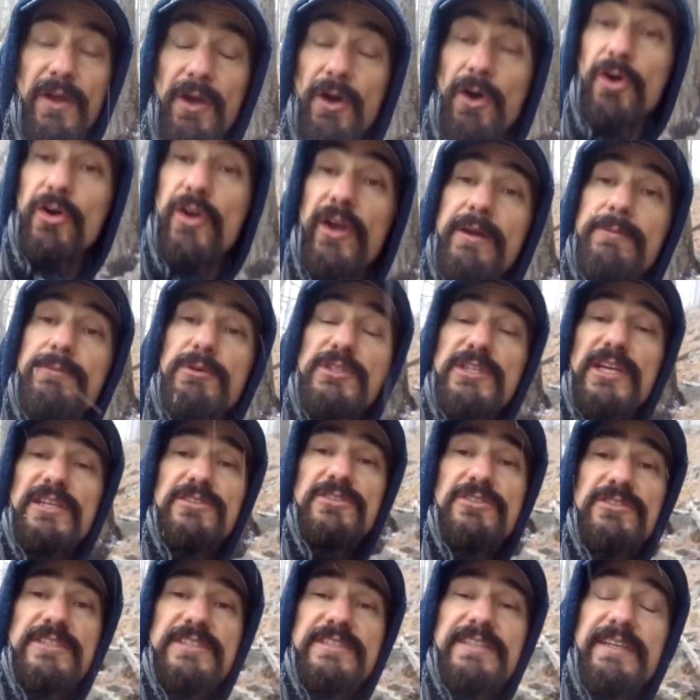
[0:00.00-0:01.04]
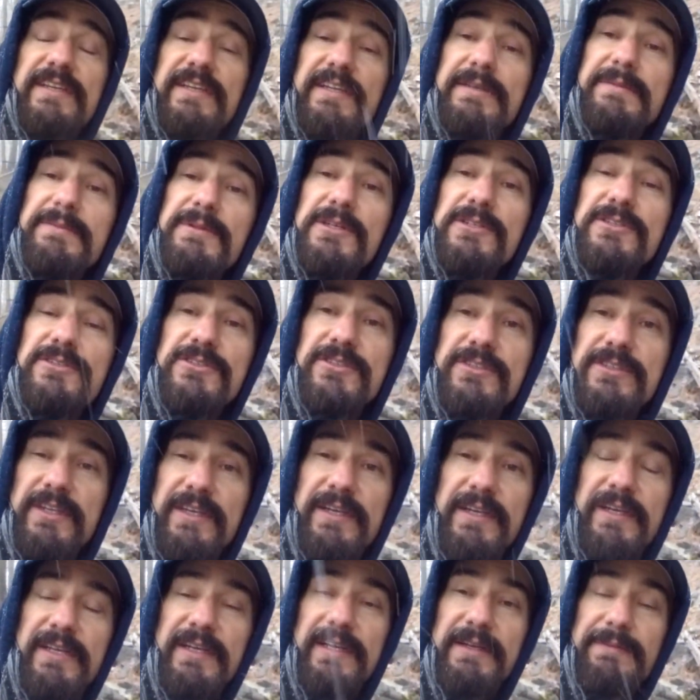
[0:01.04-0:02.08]
Ok muchachos, y seguimos,
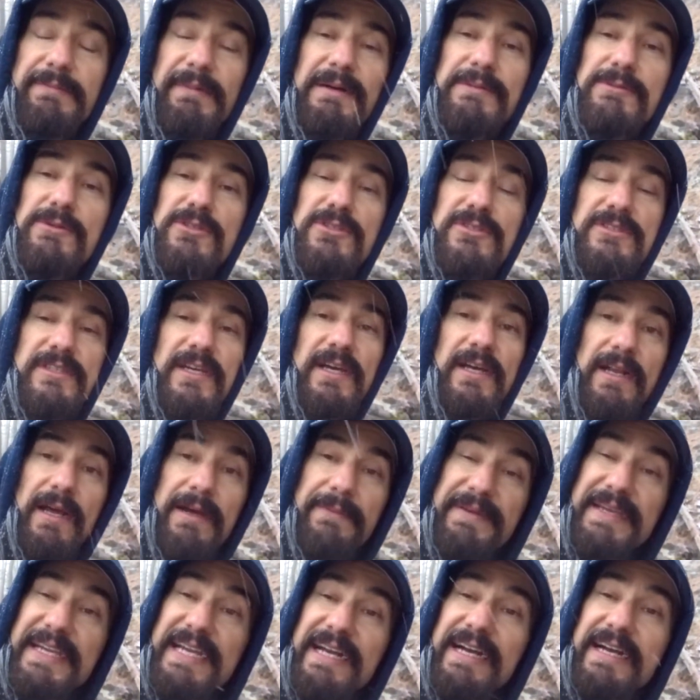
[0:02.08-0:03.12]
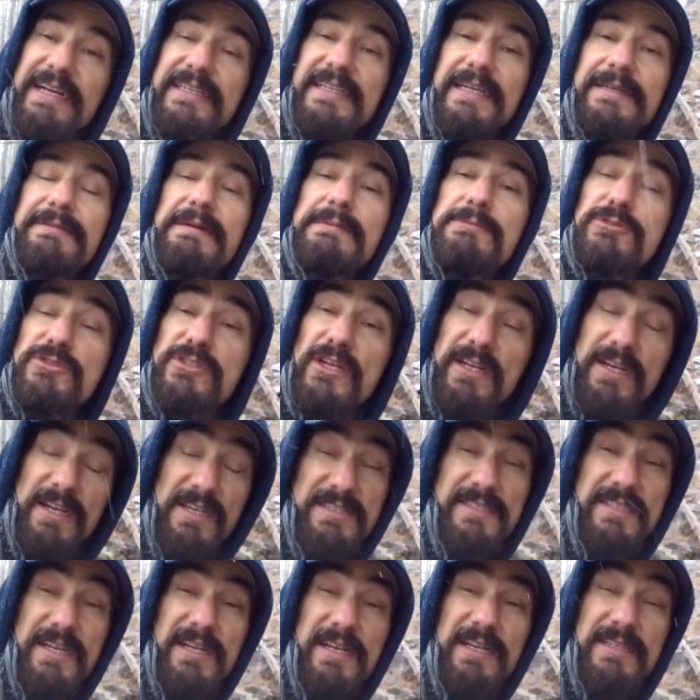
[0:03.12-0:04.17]
eh, vamos a la viga, ya vamos a
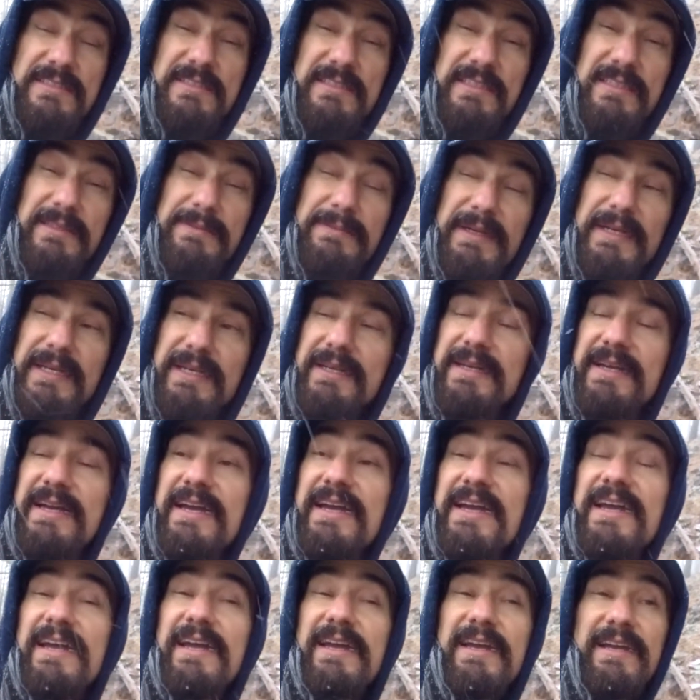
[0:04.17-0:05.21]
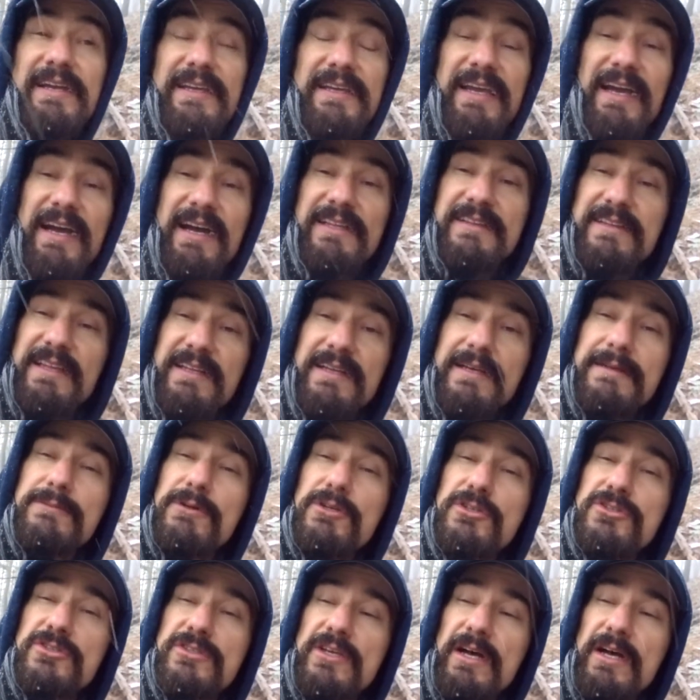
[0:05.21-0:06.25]
alcanzar la cima, ya tenemos